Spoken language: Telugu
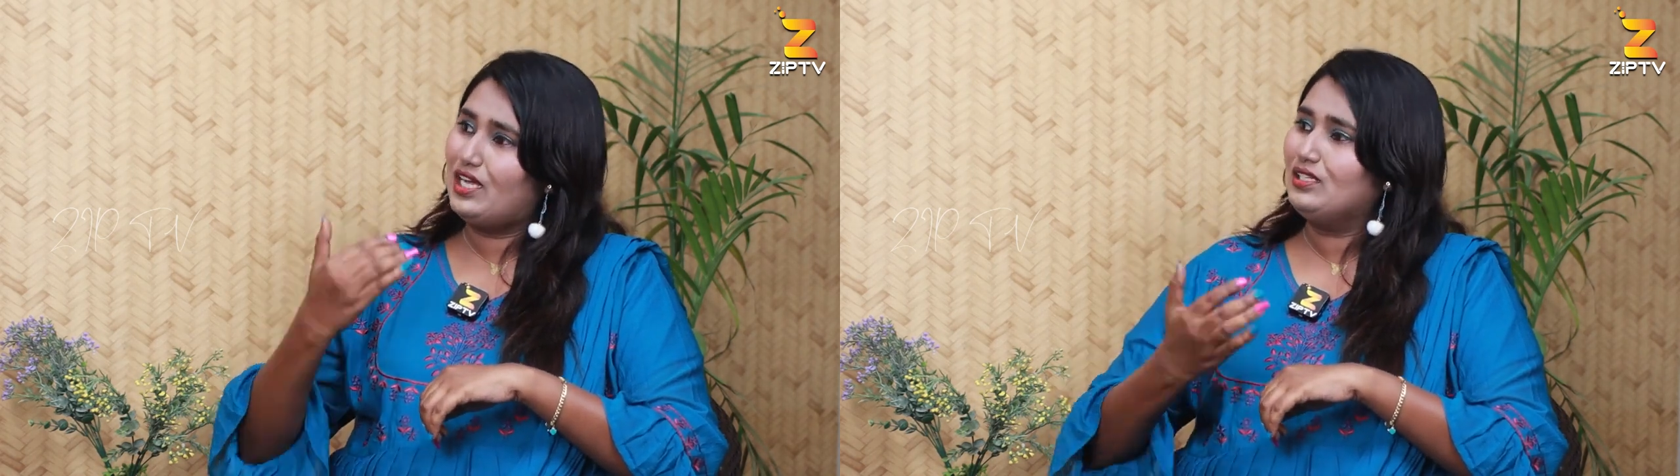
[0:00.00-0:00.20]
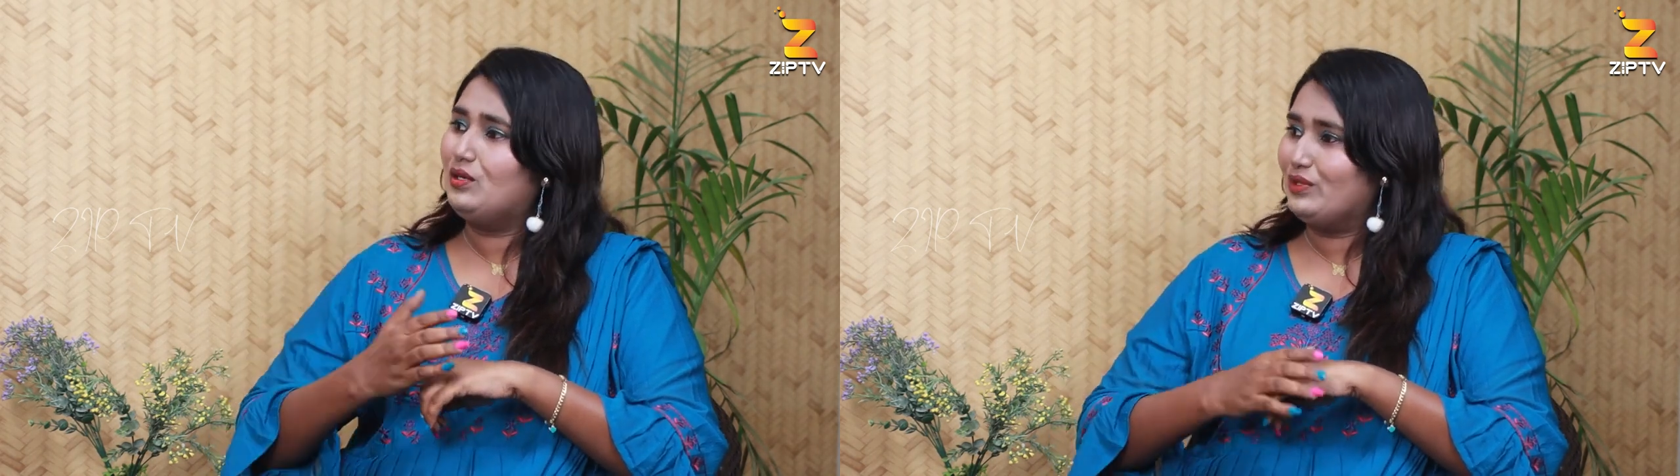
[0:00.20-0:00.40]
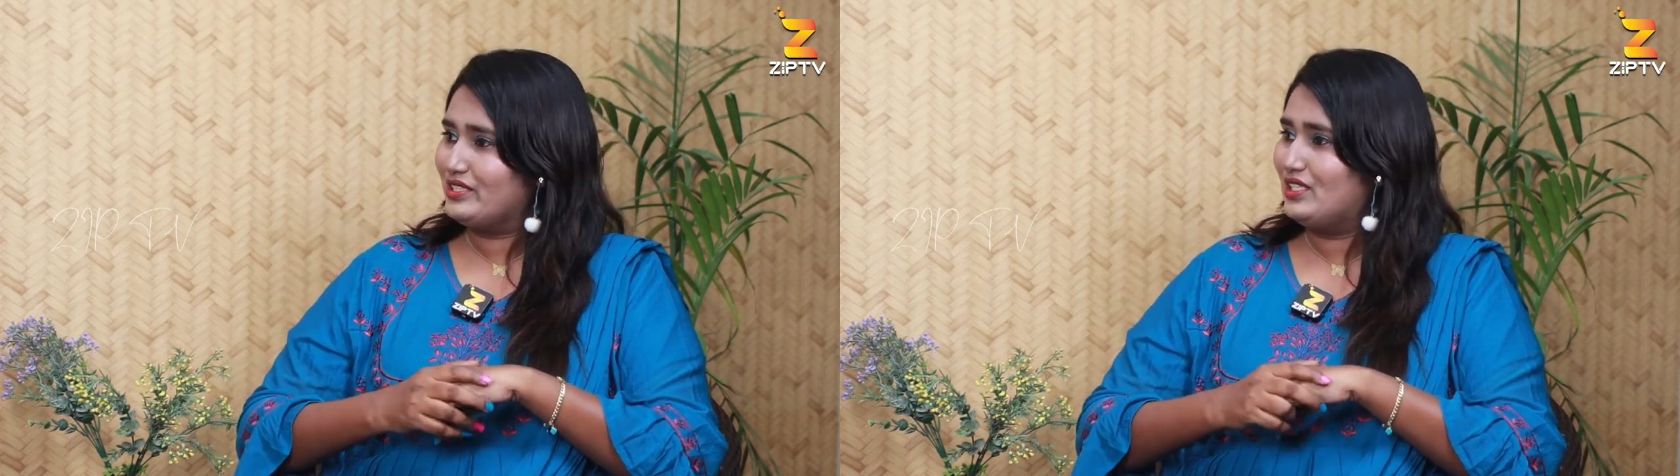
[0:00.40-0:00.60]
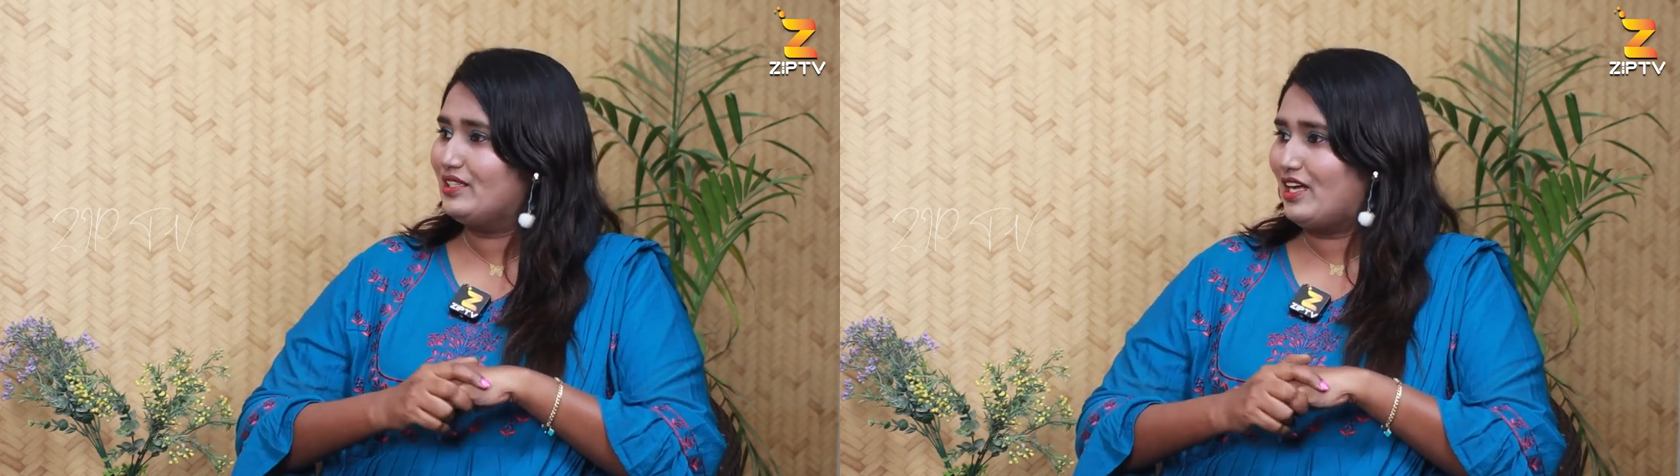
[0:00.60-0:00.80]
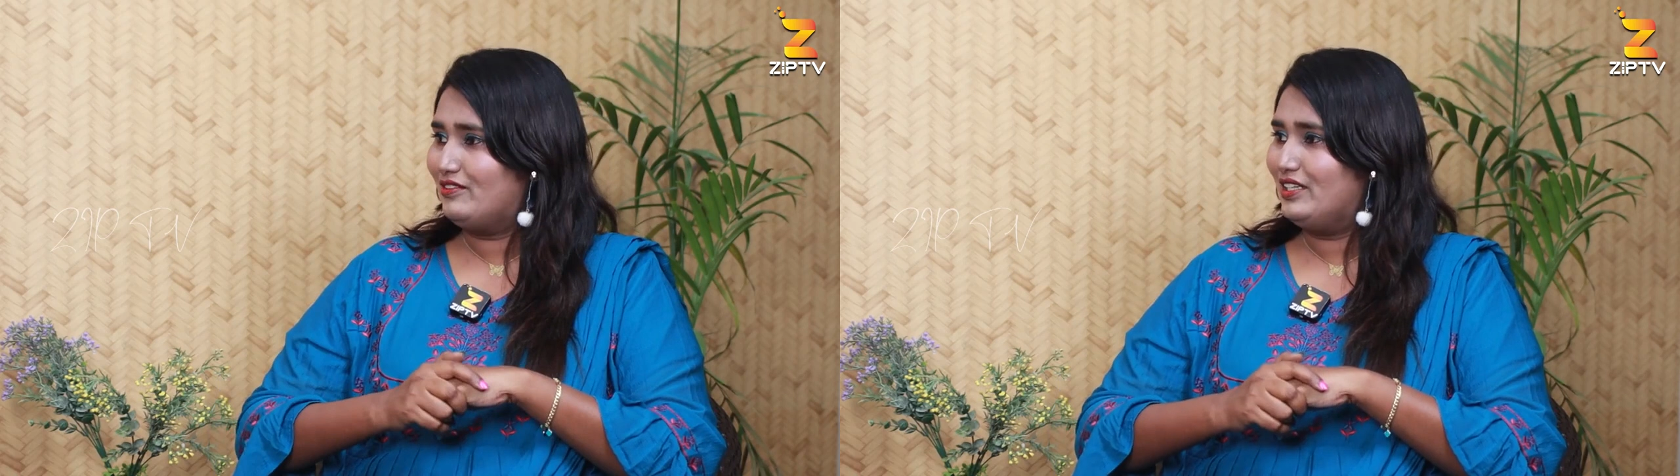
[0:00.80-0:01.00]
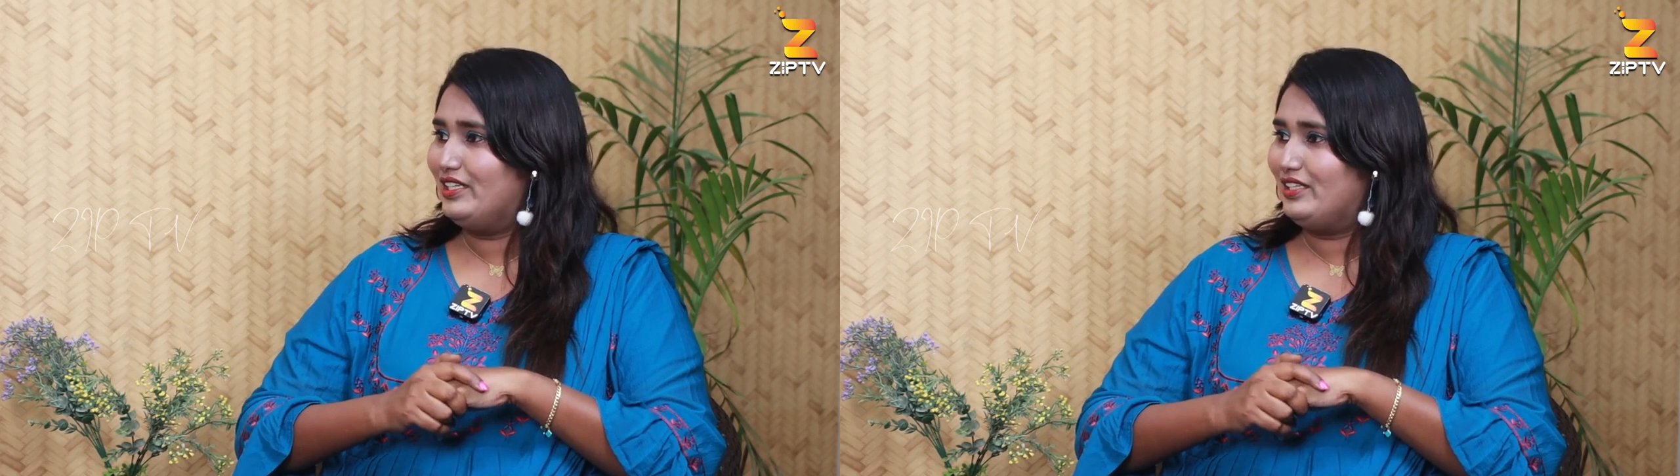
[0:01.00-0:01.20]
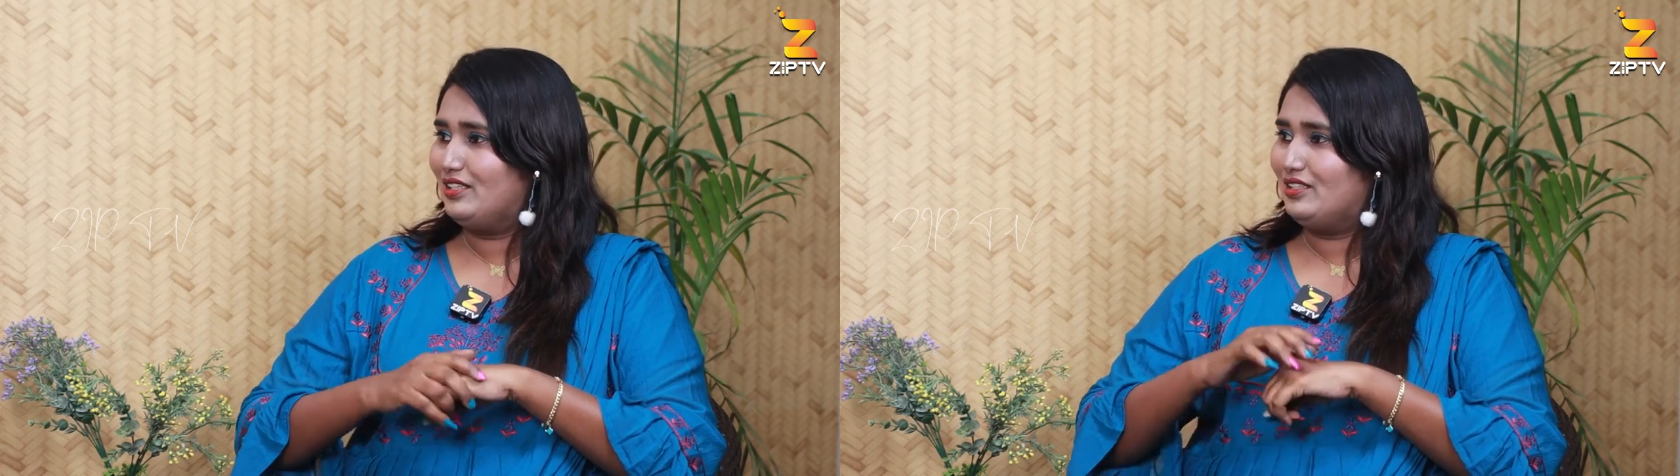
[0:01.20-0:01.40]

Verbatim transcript: నాలుగు అవకాశాలు రావాలి